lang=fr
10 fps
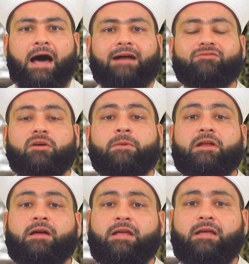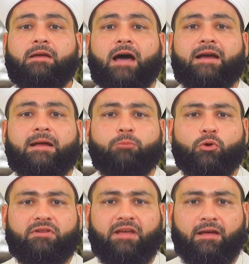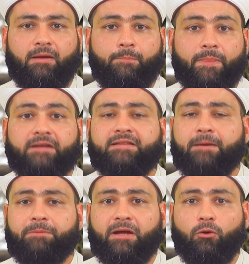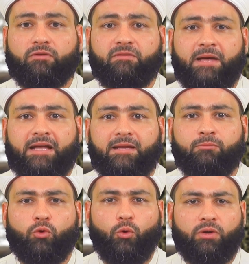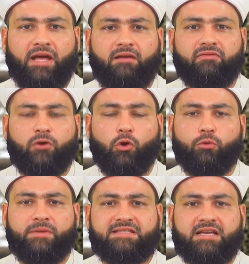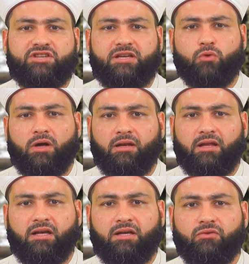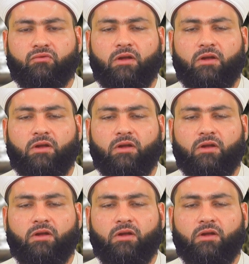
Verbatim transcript: At-Tabarani a rapporté d'après Othman ibn Hunayf, que le messager de Allah